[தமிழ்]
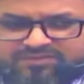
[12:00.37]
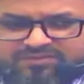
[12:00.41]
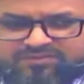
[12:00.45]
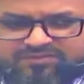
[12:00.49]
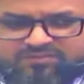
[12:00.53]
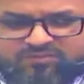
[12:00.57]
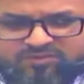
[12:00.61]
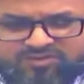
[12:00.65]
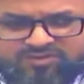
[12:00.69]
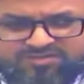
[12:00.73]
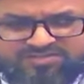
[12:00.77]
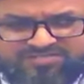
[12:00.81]

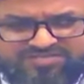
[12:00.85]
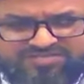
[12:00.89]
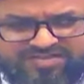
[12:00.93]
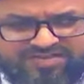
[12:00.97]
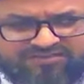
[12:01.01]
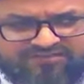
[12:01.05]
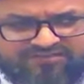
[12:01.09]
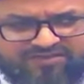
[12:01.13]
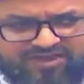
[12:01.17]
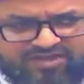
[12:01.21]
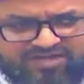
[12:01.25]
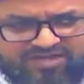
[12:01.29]
ஒற்றை
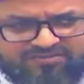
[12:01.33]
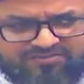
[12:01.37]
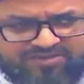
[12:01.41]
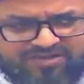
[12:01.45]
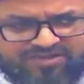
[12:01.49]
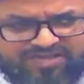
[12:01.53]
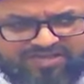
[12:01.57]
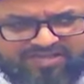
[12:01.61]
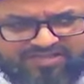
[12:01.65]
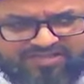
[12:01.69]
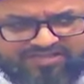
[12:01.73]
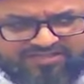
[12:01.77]

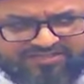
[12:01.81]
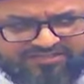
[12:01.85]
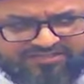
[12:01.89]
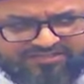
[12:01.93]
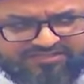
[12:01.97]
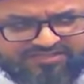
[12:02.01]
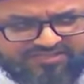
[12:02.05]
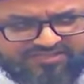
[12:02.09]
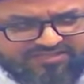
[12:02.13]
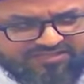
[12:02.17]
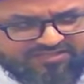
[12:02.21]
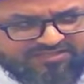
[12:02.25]
வாலிபனாக
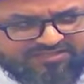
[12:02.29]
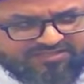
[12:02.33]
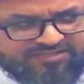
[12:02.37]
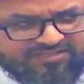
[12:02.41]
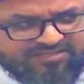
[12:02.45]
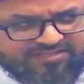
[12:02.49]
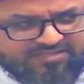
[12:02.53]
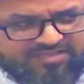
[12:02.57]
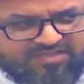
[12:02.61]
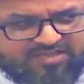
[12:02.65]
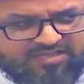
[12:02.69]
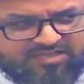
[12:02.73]
இருந்து
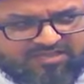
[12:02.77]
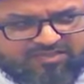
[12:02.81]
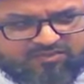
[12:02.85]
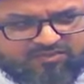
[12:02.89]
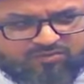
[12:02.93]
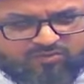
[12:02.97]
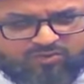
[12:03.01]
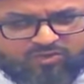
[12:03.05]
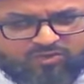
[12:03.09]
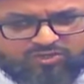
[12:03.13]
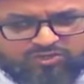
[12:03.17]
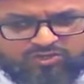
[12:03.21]

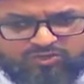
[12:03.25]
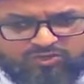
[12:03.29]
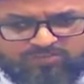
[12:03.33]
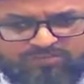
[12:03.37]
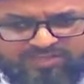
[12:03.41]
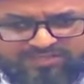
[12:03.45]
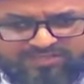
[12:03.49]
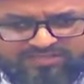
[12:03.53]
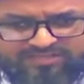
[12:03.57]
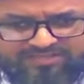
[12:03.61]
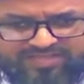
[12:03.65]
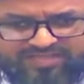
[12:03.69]

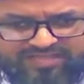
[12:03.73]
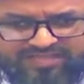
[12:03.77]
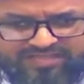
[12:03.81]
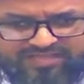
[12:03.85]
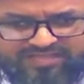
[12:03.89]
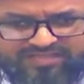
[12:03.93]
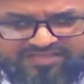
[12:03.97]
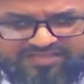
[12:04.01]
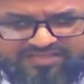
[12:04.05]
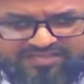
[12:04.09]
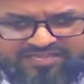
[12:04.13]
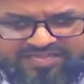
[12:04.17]
ஒட்டுமொத்த
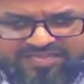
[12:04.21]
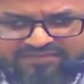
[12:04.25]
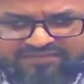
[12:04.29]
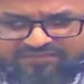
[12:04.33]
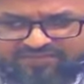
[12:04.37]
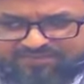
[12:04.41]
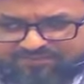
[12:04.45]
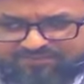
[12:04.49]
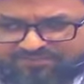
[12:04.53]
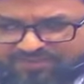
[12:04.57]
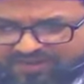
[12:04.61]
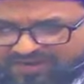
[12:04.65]
இணை
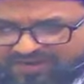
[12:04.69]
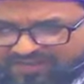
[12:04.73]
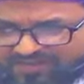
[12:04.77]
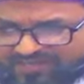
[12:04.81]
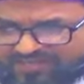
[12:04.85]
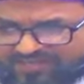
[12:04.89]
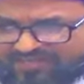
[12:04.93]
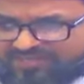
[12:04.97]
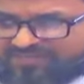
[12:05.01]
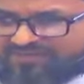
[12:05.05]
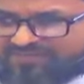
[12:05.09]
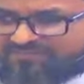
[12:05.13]

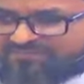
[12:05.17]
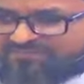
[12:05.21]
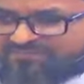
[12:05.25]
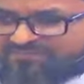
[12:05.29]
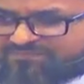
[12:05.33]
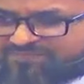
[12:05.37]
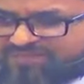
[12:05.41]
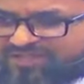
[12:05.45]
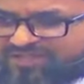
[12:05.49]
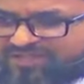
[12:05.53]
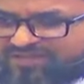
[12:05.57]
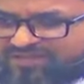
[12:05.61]
வைப்பாளர்கள்
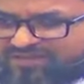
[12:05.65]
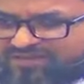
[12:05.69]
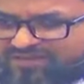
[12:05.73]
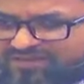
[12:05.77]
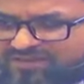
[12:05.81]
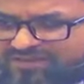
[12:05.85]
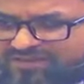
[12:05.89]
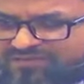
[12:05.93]
அன்றைய